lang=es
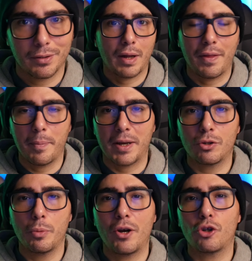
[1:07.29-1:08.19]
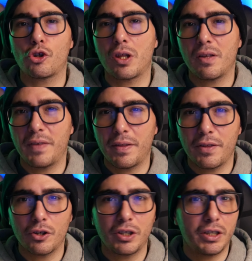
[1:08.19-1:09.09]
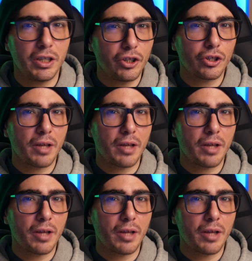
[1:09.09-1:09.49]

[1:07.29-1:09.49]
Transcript: Además, numerosos edificios y sitios de